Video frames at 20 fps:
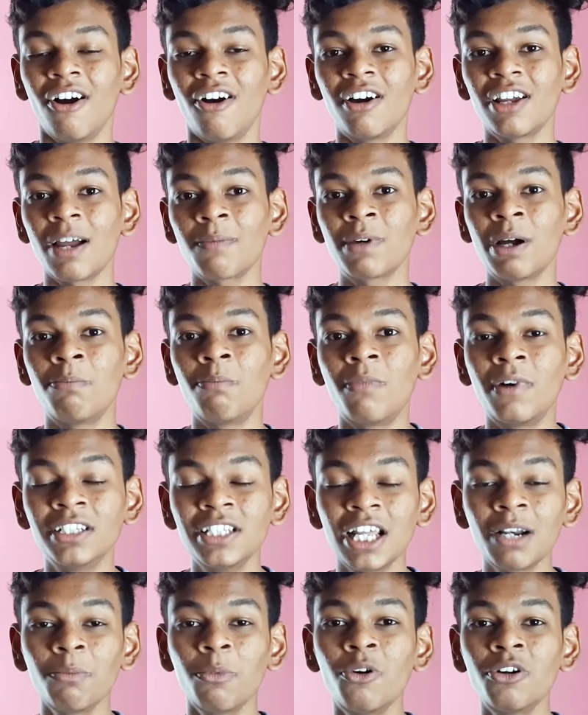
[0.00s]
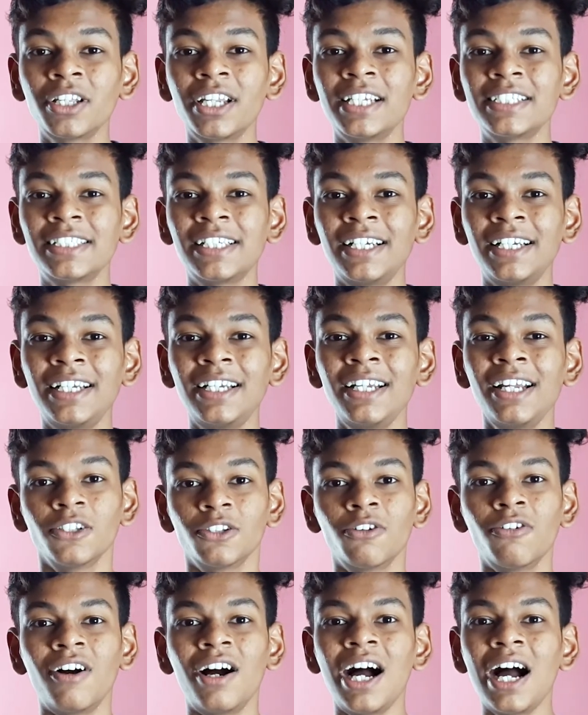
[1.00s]
और आपका मदरबोर्ड कैसा है
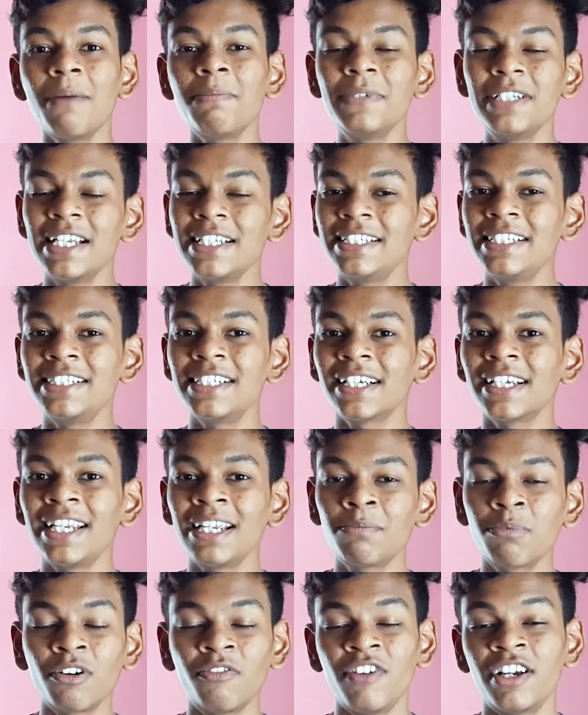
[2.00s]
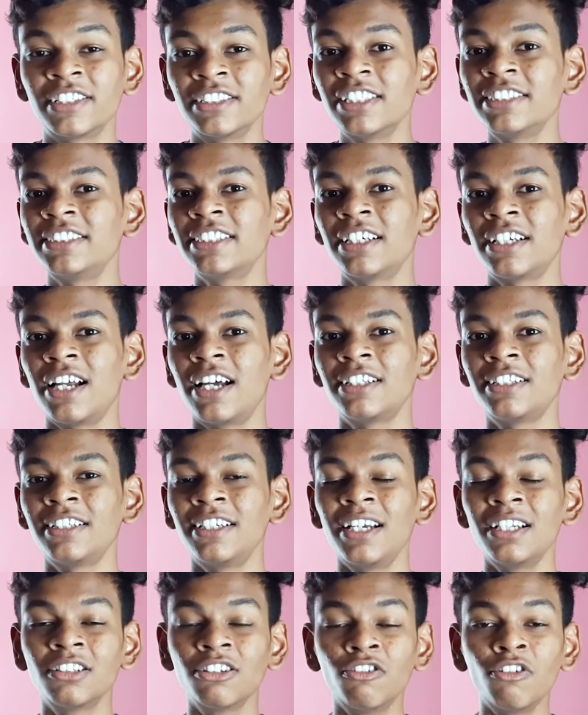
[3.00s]
तो आप ये चीज़ अगर एक प्रोफेशनल से कराते
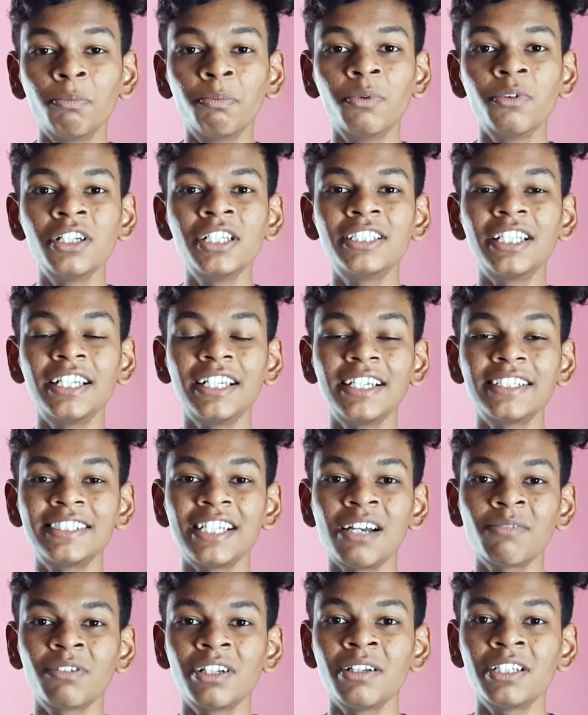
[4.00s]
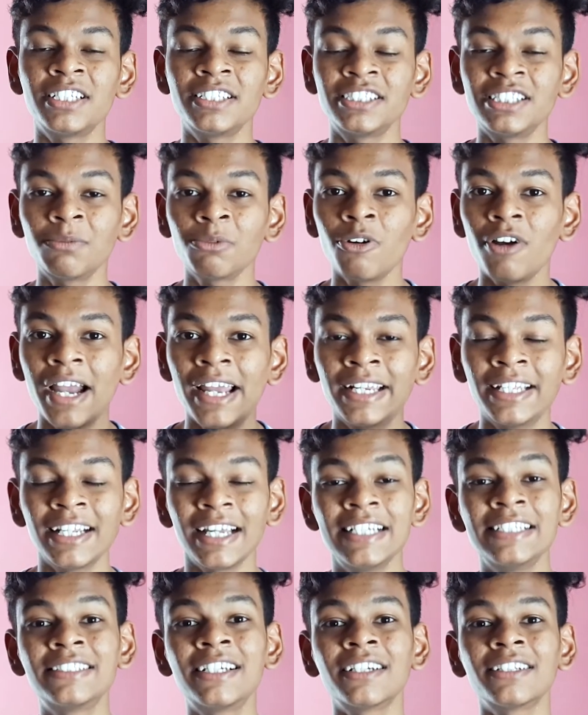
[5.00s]
हैं तो वो पूरी तरीके से आपके सिस्टम को
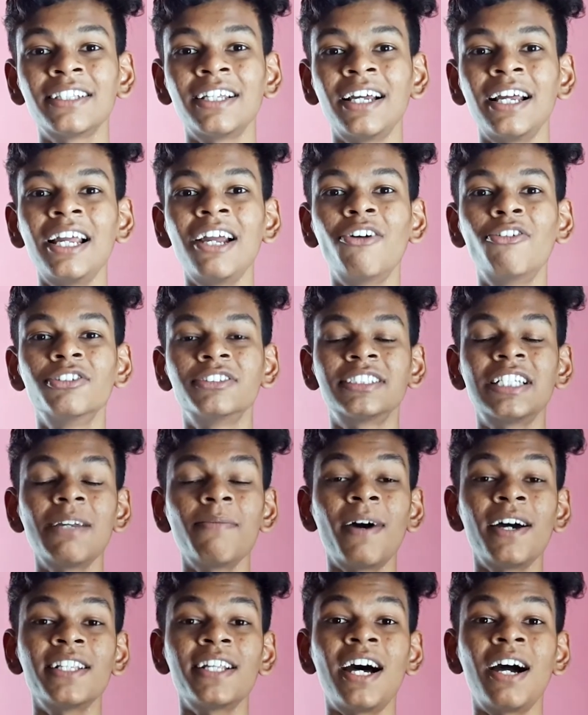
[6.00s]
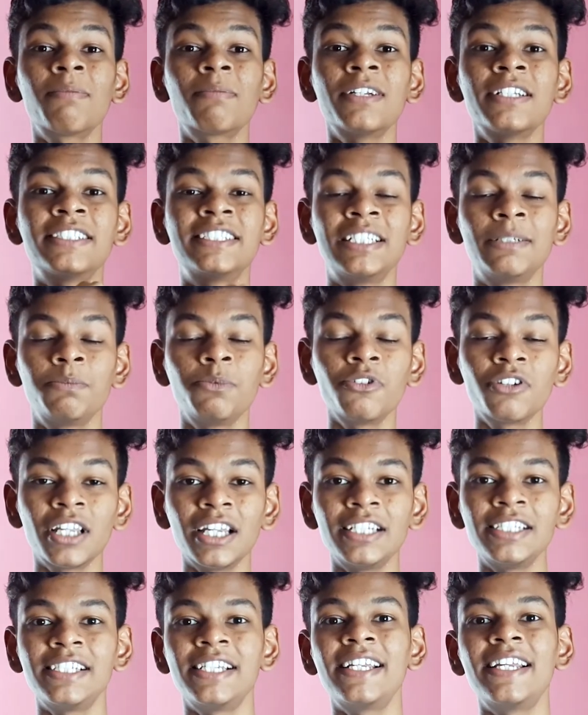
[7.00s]
एनालाइज करता है उसके बाद आपके सीपीयू के
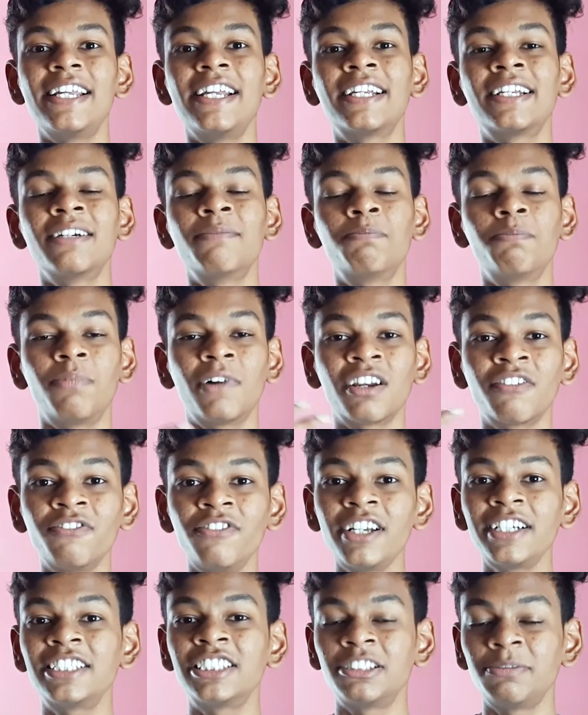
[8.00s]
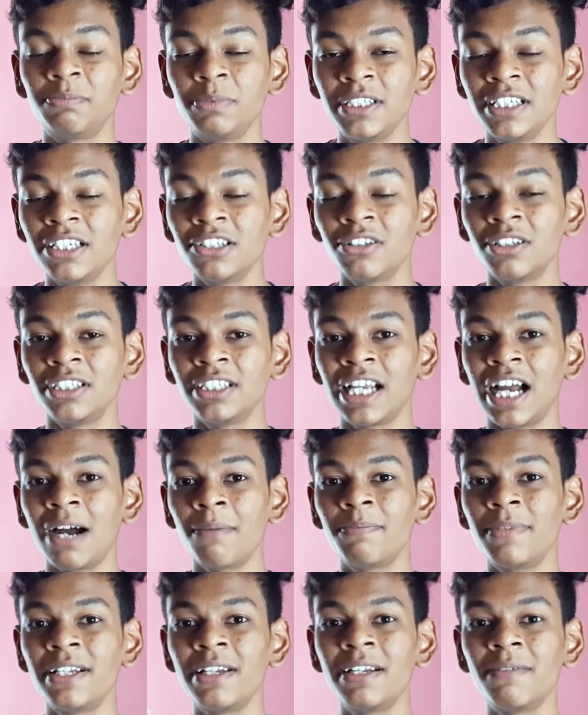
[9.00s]
लिए एक परफेक्ट स्पीड यहाँ
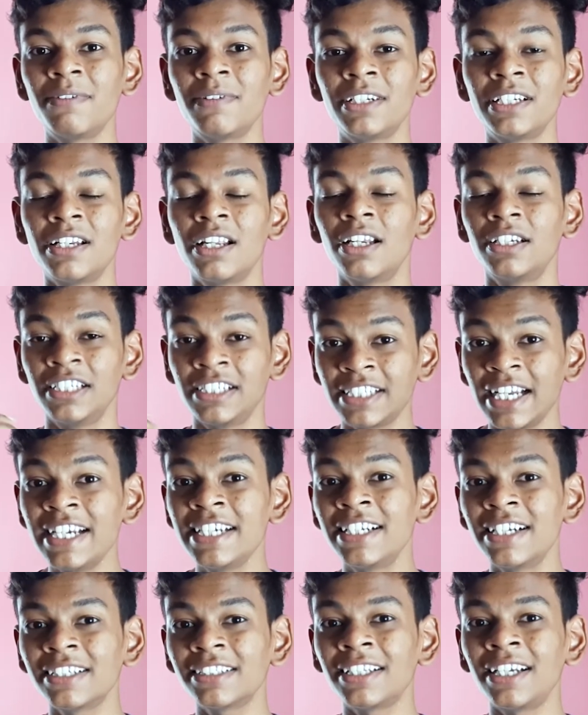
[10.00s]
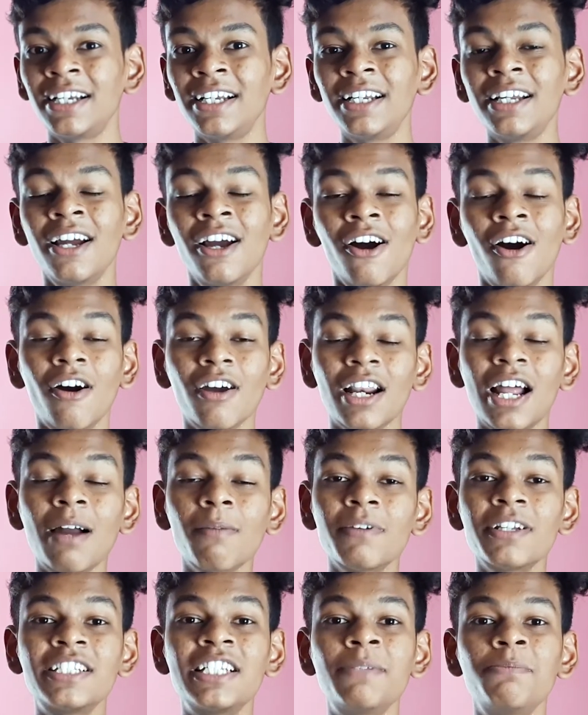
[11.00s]
पे डिसाइड करता है और
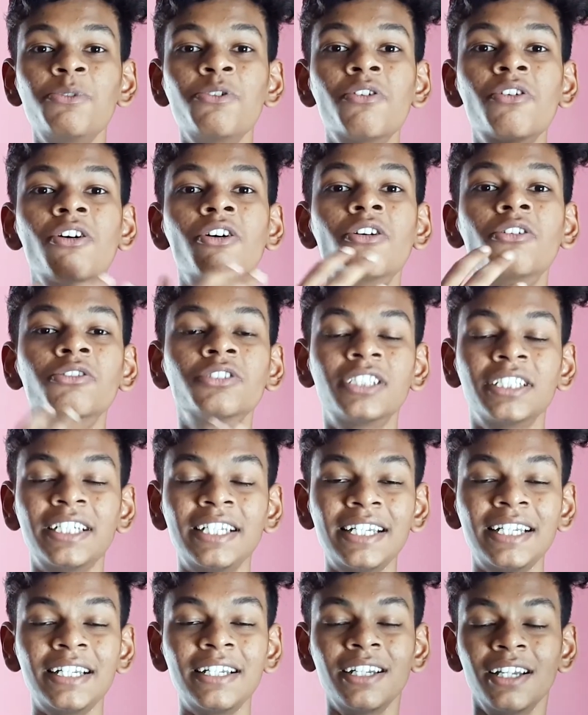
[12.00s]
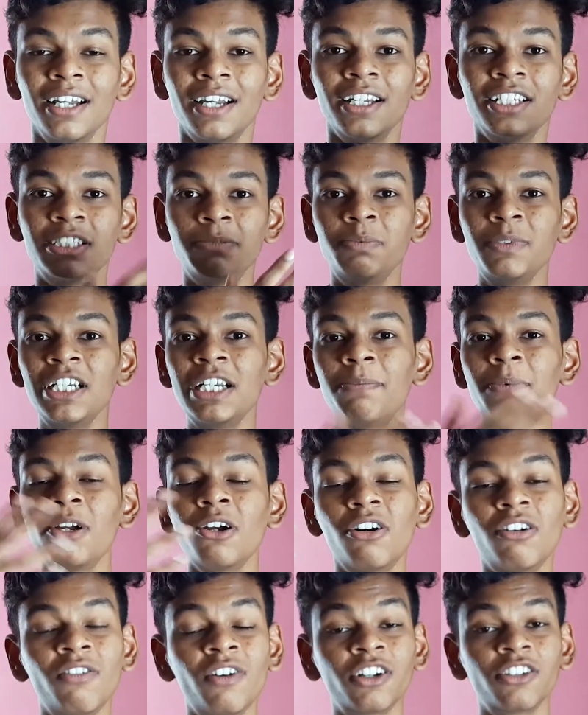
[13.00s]
आपके सीपीयू को उतने स्पीड पे
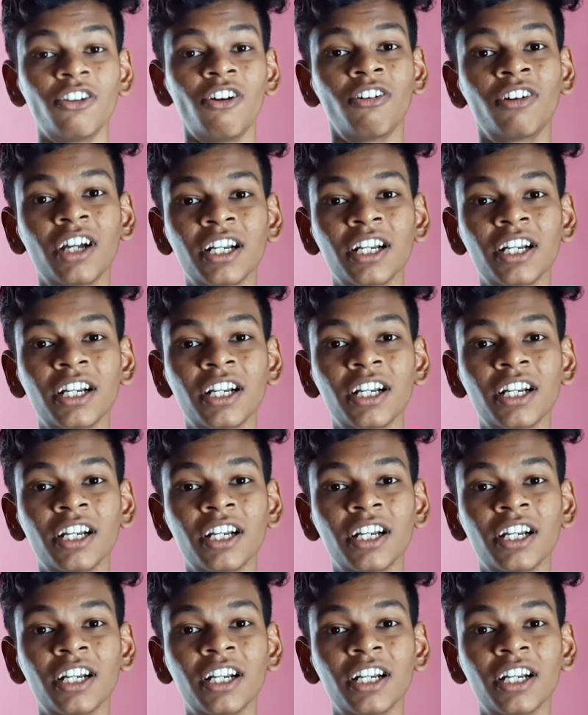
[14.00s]
ओवरक्लॉक